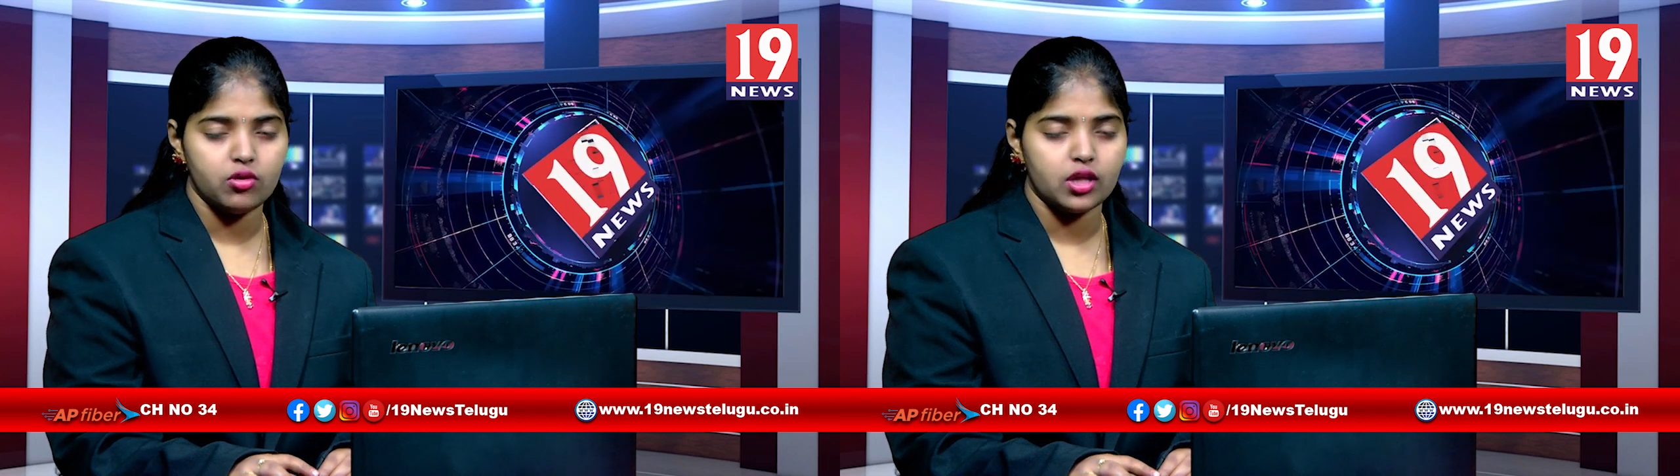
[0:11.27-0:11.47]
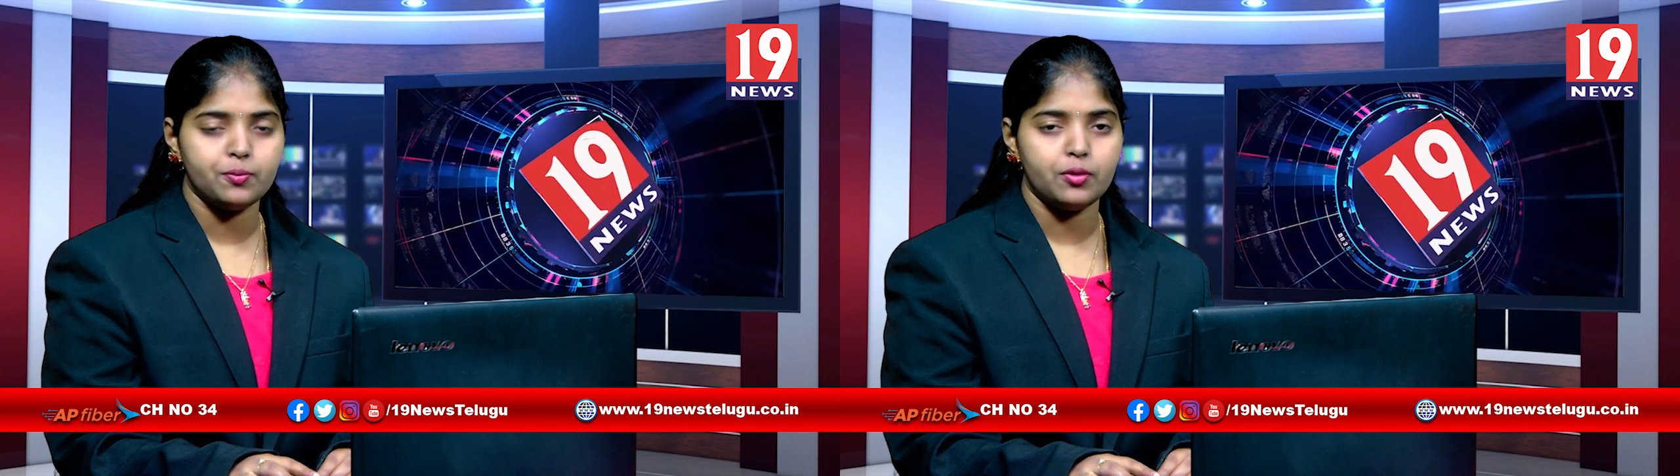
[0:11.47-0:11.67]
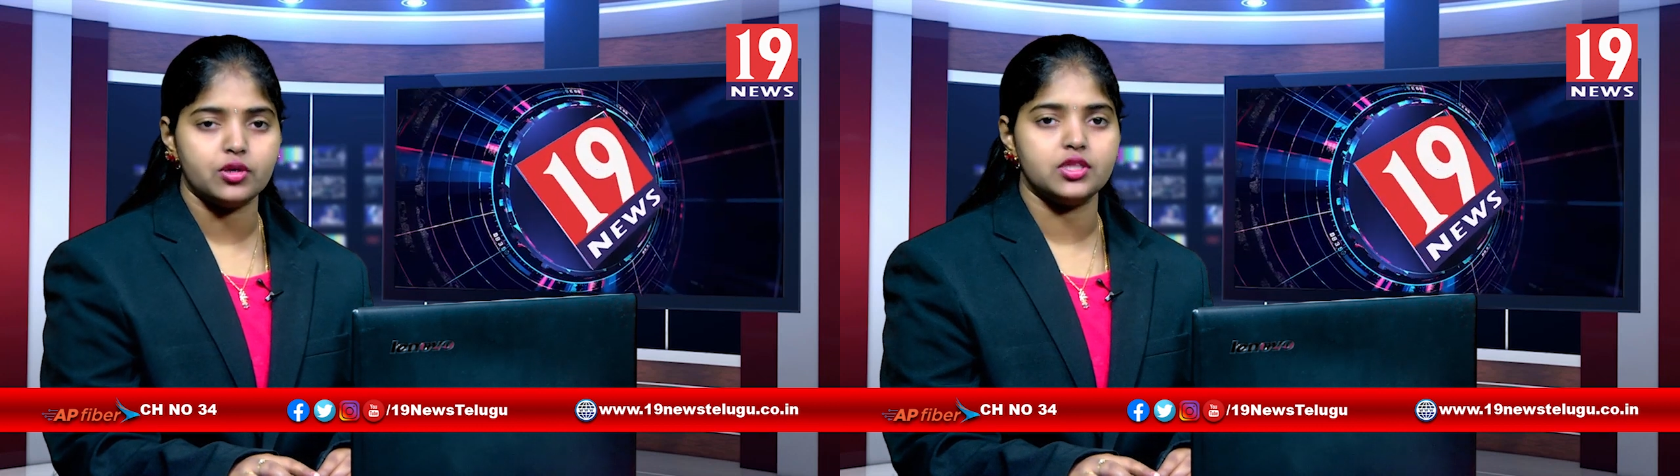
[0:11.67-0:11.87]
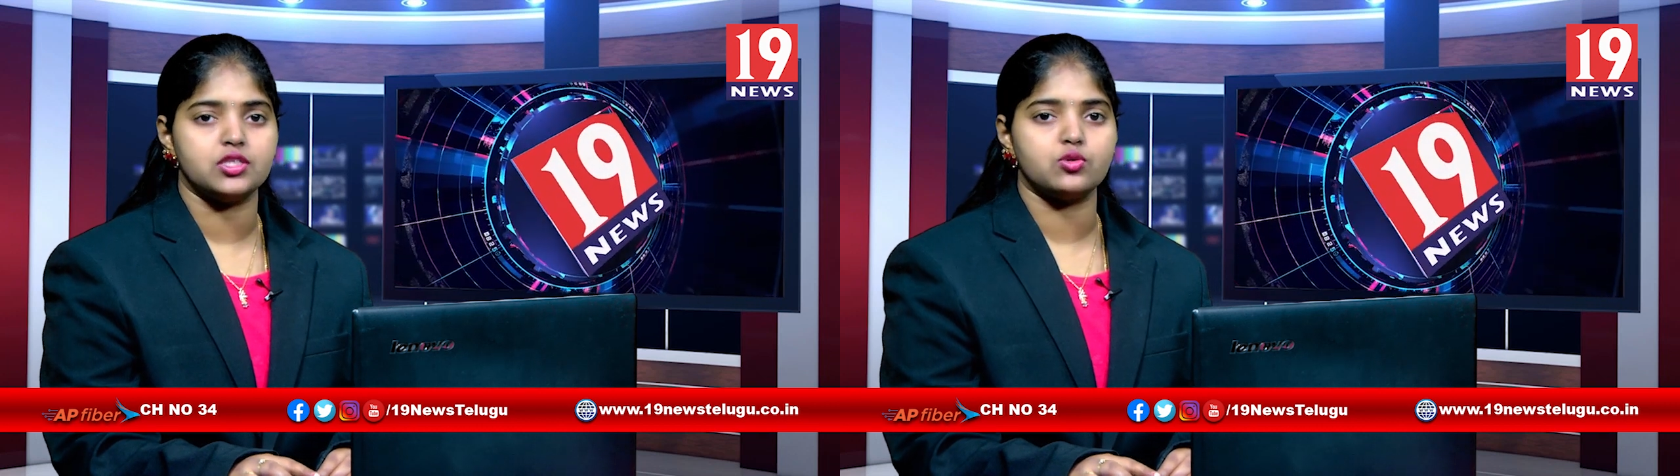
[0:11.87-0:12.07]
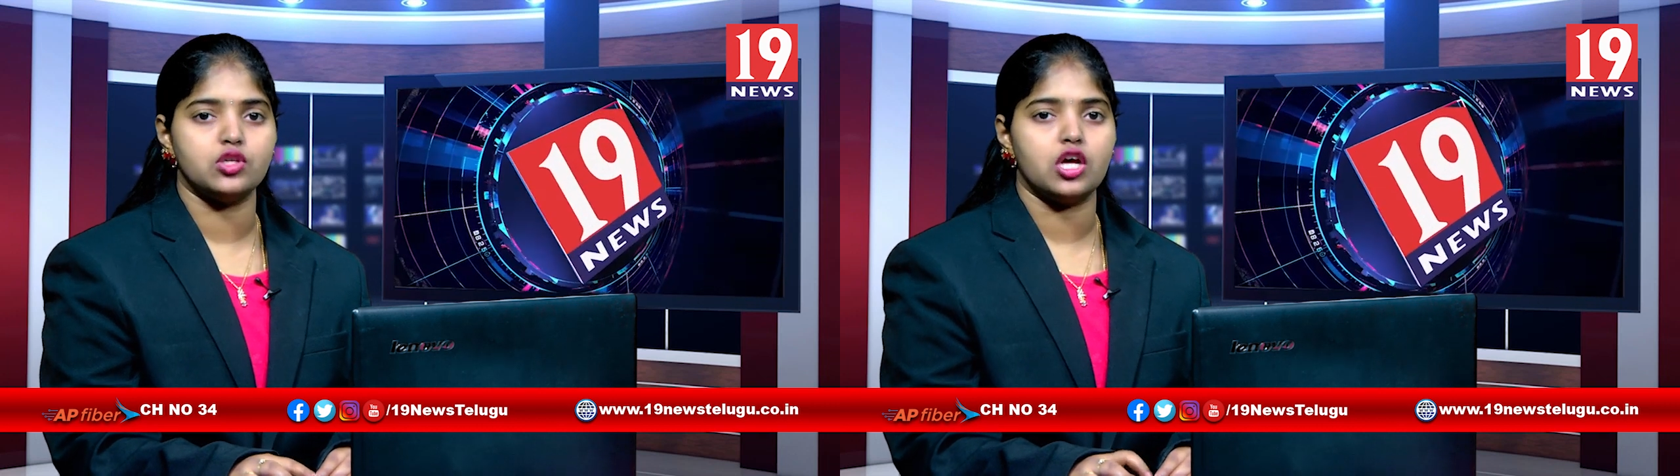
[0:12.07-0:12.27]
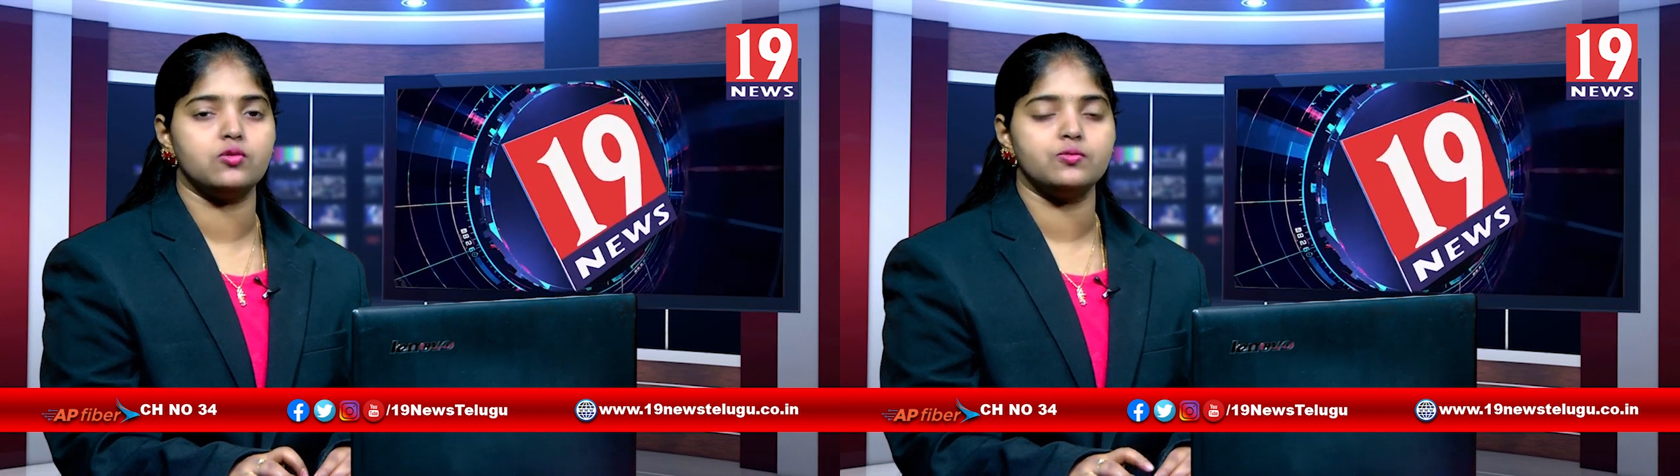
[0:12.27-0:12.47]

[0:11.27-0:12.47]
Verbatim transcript: అదుపులోకి తీసుకున్నారు